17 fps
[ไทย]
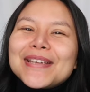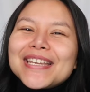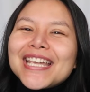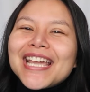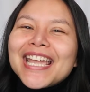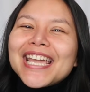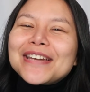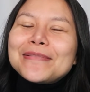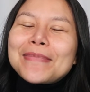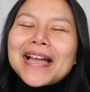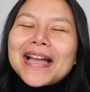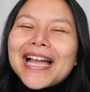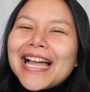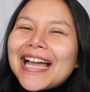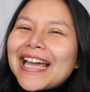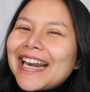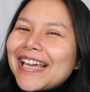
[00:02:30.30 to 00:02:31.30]
เป็นยังไงกันบ้าง
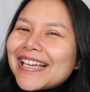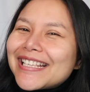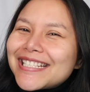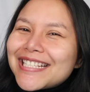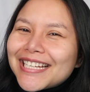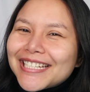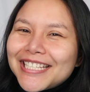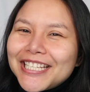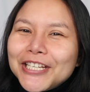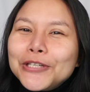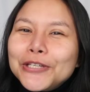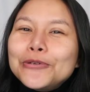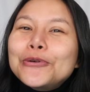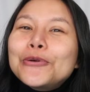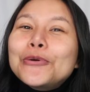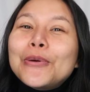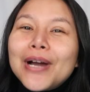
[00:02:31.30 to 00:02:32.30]
คะหลังจากที่
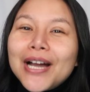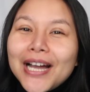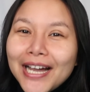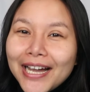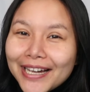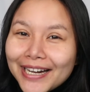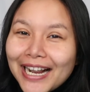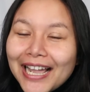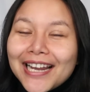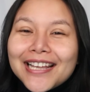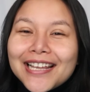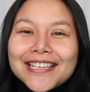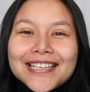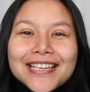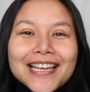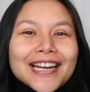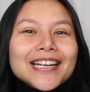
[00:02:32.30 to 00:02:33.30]
ดูราย
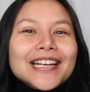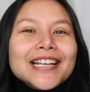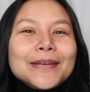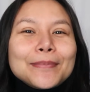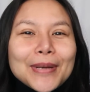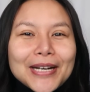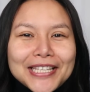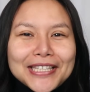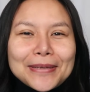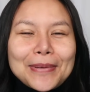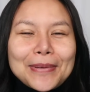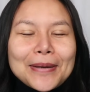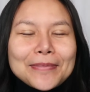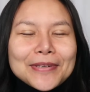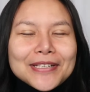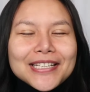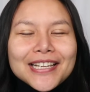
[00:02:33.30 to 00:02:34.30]
ละเอียดผลิตภั
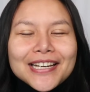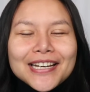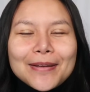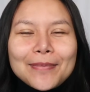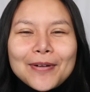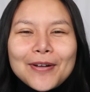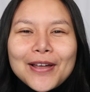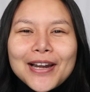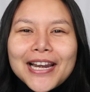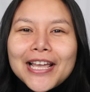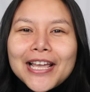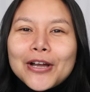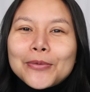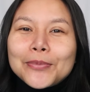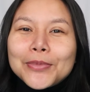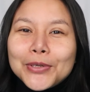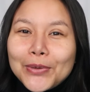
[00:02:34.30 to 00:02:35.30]
ณฑ์เป็นที่เรียบร้อย
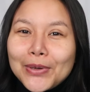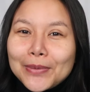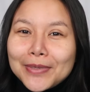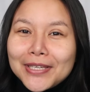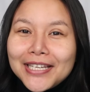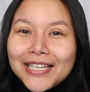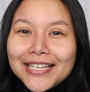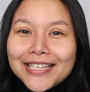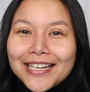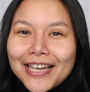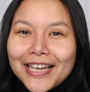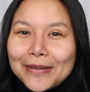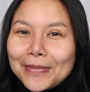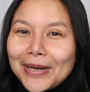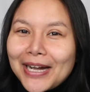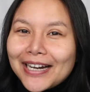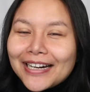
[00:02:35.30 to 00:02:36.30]
แล้ว มีความคิดเห็นยังไง
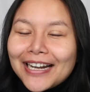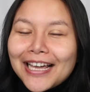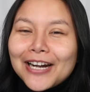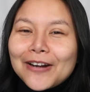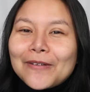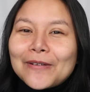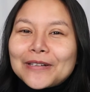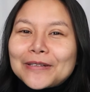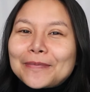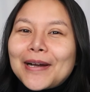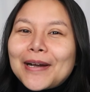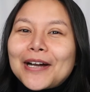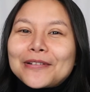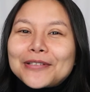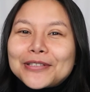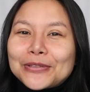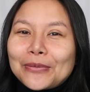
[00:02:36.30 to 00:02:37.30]
บ้างน่าลองหรือเป
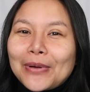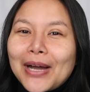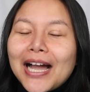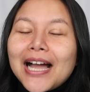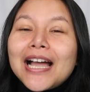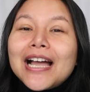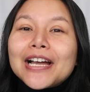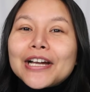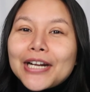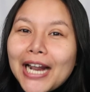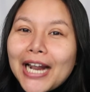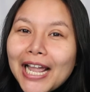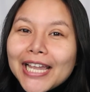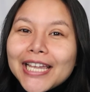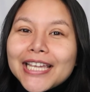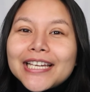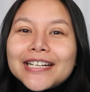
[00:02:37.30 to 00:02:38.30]
ล่า หรือว่าใคร
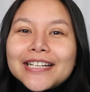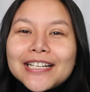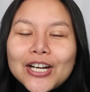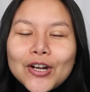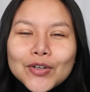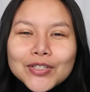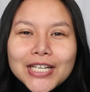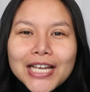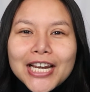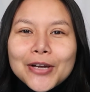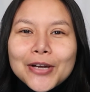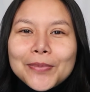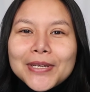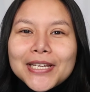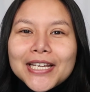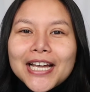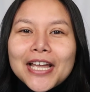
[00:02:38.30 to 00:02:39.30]
เคยลองใช้แล้ว
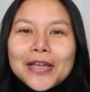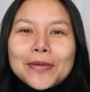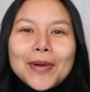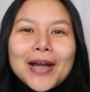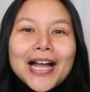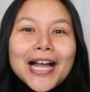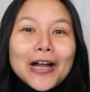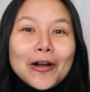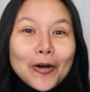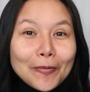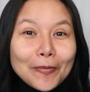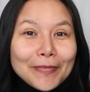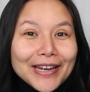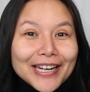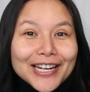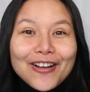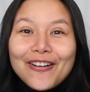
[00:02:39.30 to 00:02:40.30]
เป็นยังไงบ้างคะคอม
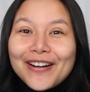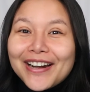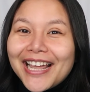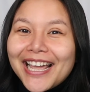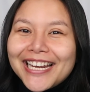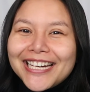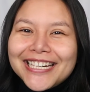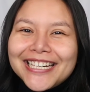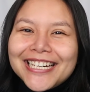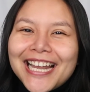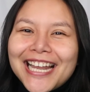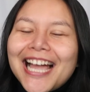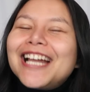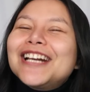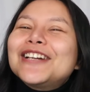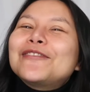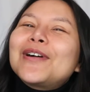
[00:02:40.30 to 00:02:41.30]
เมนต์ก่อนได้เลย
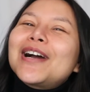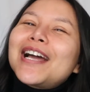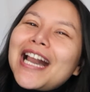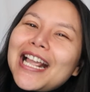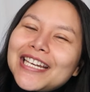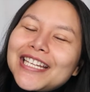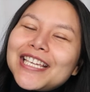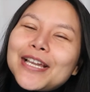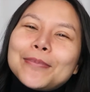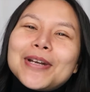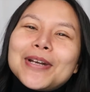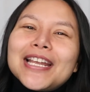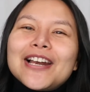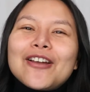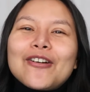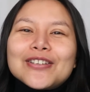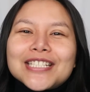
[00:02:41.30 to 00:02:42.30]
นะ หรือว่าใครที่ยังไม่
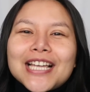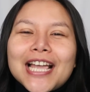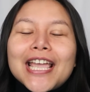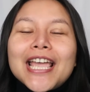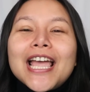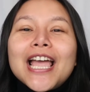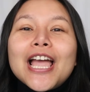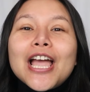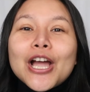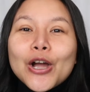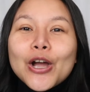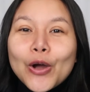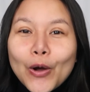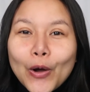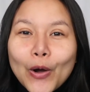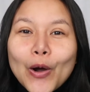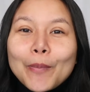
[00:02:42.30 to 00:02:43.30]
ได้ลองใช้
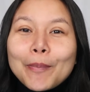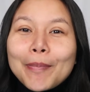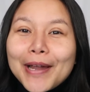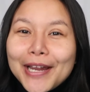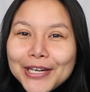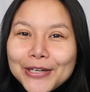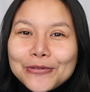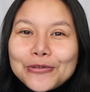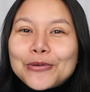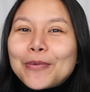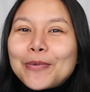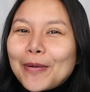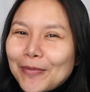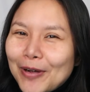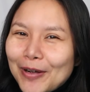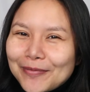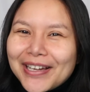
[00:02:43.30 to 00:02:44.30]
ก็ไปดูพ
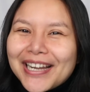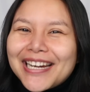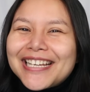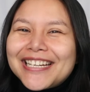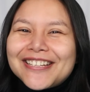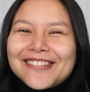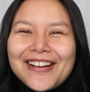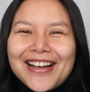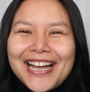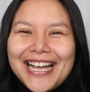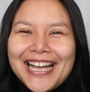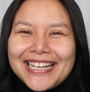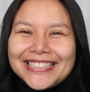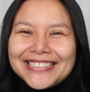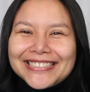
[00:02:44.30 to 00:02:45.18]
ร้อมๆกันเลยดีกว่าค่ะ